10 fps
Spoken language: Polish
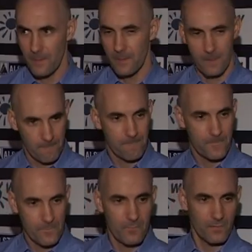podczas Grand
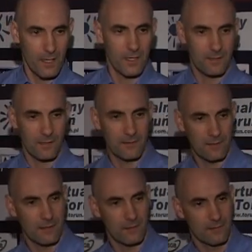Prix czy
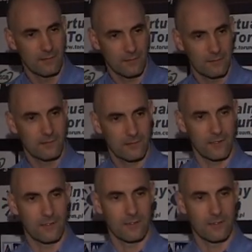zawodów ligowych.